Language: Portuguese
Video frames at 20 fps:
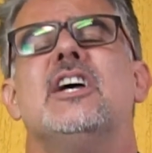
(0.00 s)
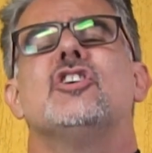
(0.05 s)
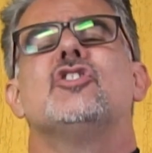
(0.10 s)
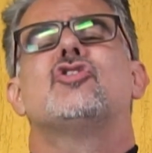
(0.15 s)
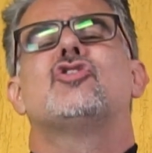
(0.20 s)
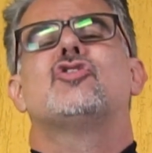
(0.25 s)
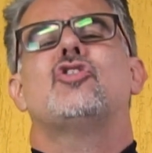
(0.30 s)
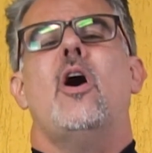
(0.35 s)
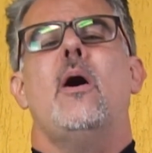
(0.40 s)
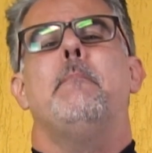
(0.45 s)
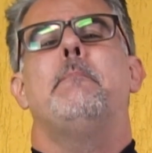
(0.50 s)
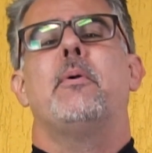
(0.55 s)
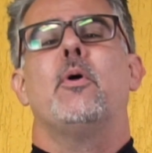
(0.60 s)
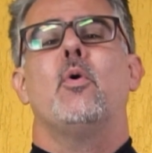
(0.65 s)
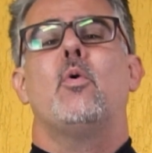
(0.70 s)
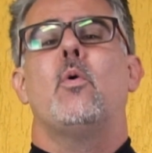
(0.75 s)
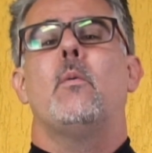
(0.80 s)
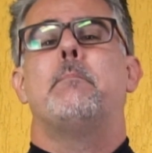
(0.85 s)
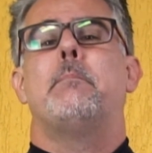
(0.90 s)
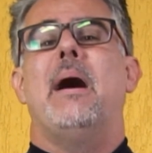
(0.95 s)
Só
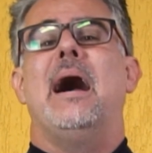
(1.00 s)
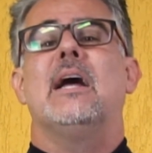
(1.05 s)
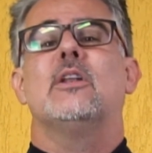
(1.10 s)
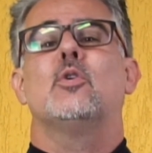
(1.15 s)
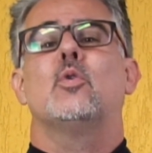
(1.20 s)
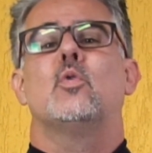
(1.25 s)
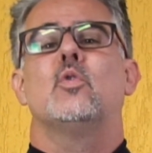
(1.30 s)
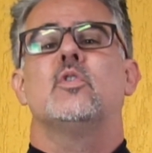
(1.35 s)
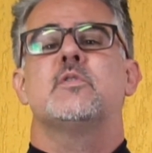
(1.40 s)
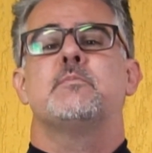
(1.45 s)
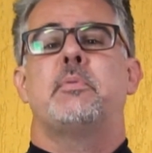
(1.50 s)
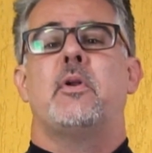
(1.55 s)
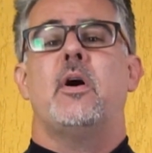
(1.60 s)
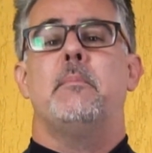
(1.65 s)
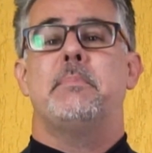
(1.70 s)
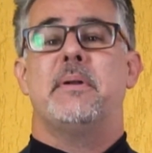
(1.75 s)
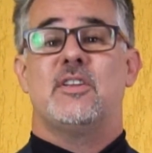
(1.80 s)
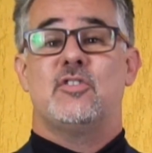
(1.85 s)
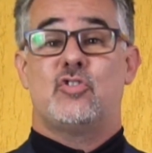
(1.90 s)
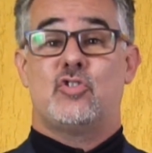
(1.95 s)
preocupado com as
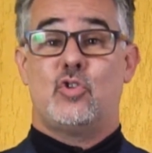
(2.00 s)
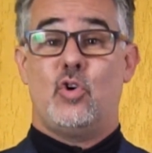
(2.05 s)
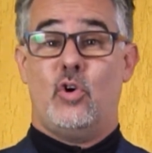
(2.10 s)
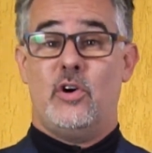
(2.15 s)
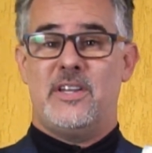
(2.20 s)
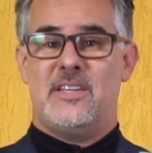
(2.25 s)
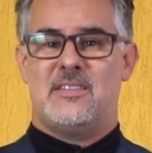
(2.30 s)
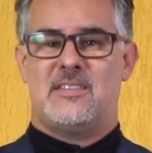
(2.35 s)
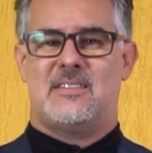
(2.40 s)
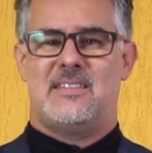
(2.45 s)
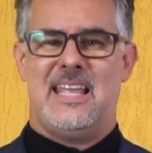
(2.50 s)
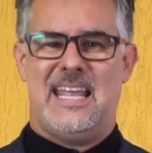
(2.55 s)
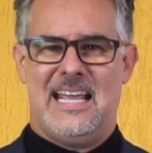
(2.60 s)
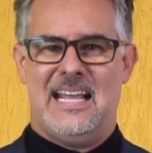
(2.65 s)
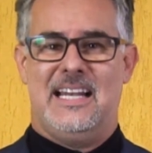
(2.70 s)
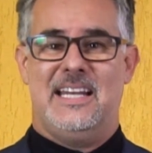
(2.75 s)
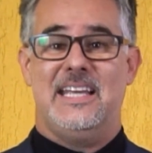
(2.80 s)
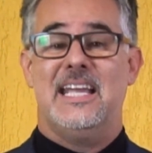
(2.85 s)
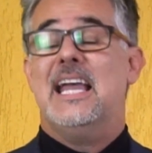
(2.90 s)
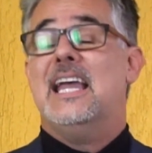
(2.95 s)
próprias dores
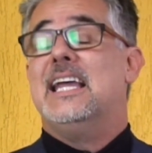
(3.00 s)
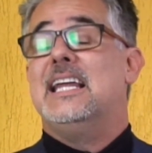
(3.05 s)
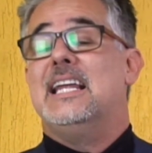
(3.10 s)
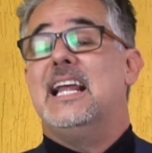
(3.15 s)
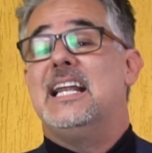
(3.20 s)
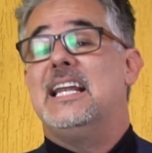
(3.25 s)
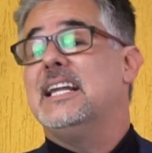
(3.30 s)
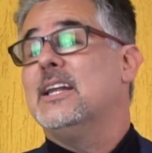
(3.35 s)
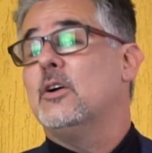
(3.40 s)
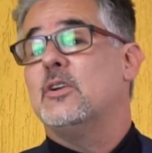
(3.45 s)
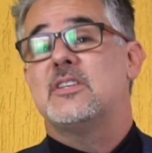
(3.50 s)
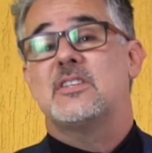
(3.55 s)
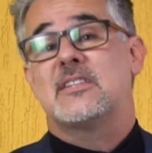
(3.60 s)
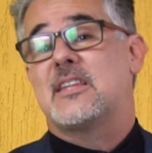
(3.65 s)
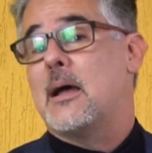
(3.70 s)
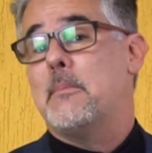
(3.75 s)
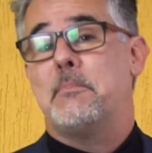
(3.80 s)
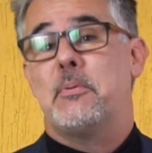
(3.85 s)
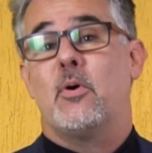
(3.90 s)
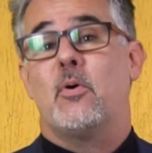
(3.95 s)
dele e ele não
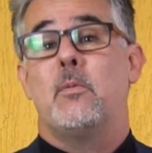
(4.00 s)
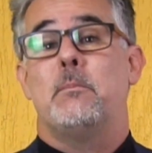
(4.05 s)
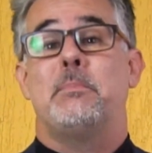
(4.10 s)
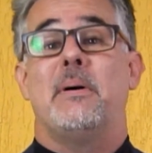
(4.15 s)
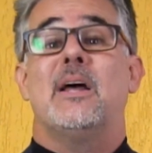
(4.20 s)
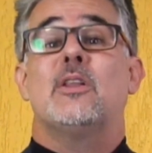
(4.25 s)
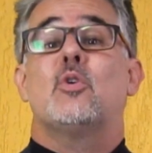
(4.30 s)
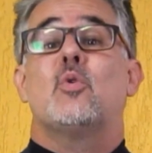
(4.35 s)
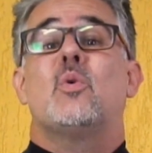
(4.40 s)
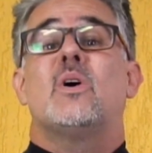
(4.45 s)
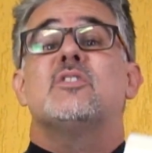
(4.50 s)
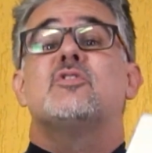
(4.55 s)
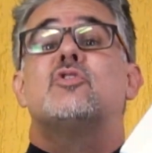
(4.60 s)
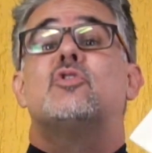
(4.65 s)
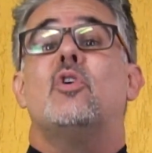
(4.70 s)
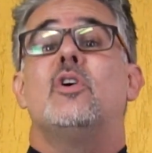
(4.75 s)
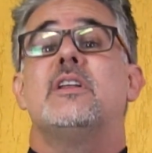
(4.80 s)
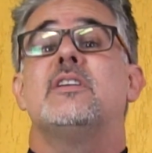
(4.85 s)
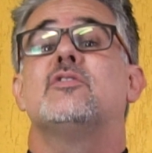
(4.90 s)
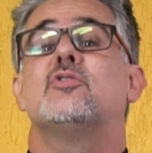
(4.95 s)
está preocupado com as
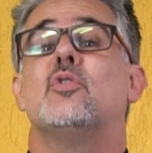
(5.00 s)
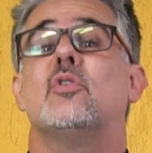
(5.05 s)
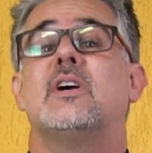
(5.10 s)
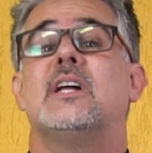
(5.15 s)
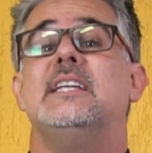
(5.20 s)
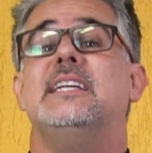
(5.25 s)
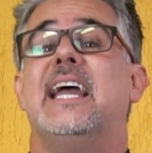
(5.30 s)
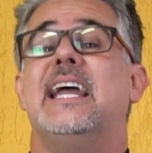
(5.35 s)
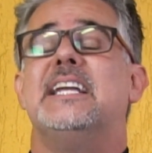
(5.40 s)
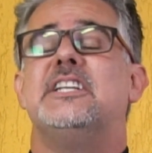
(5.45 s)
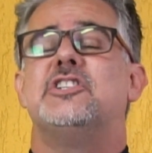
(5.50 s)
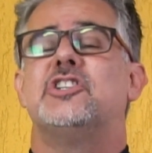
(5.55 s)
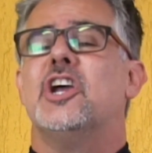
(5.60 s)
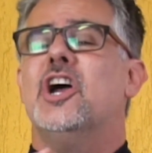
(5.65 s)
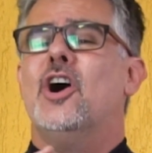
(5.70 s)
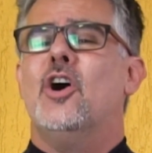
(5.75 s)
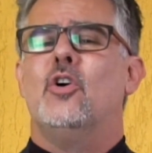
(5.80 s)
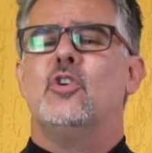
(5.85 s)
dores do cliente.